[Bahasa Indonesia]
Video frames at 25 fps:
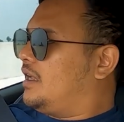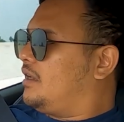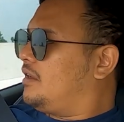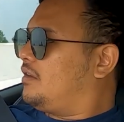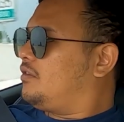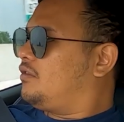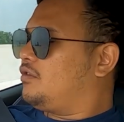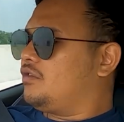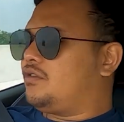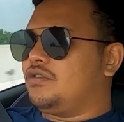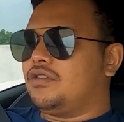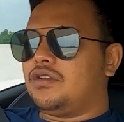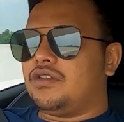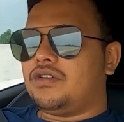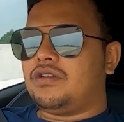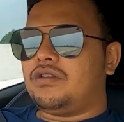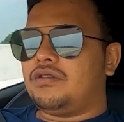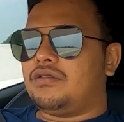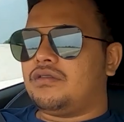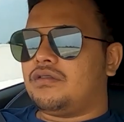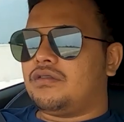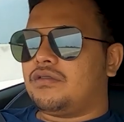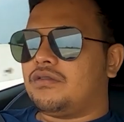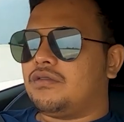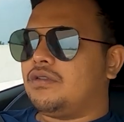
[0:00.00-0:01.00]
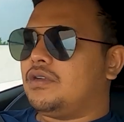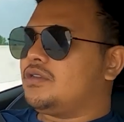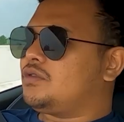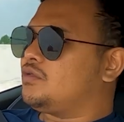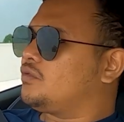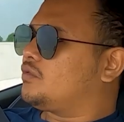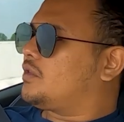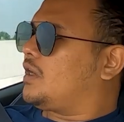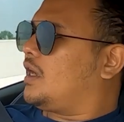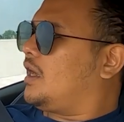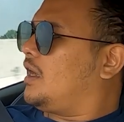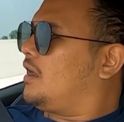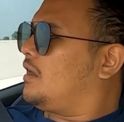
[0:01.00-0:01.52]
dan jujur gue
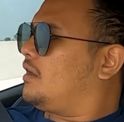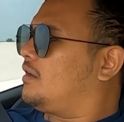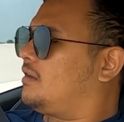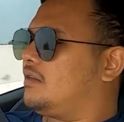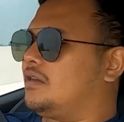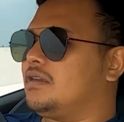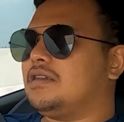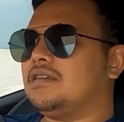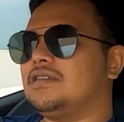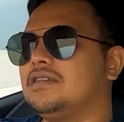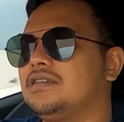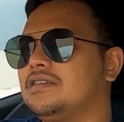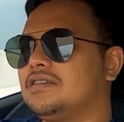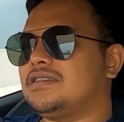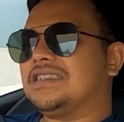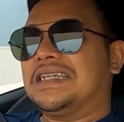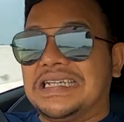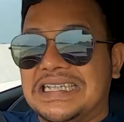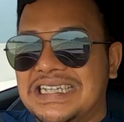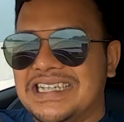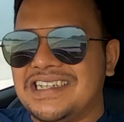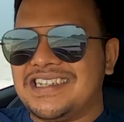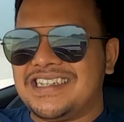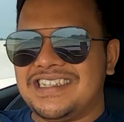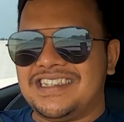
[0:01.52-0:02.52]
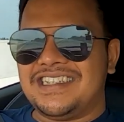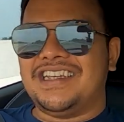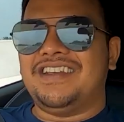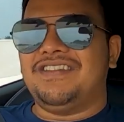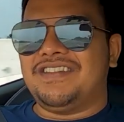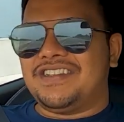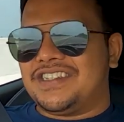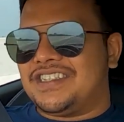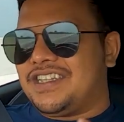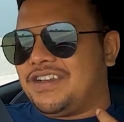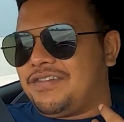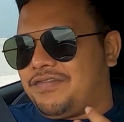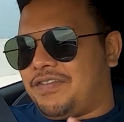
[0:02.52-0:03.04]
suka seneng gitu
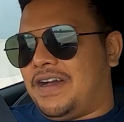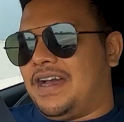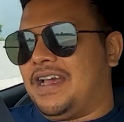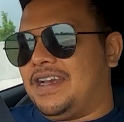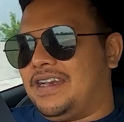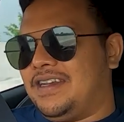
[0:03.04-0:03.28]
ya maksudnya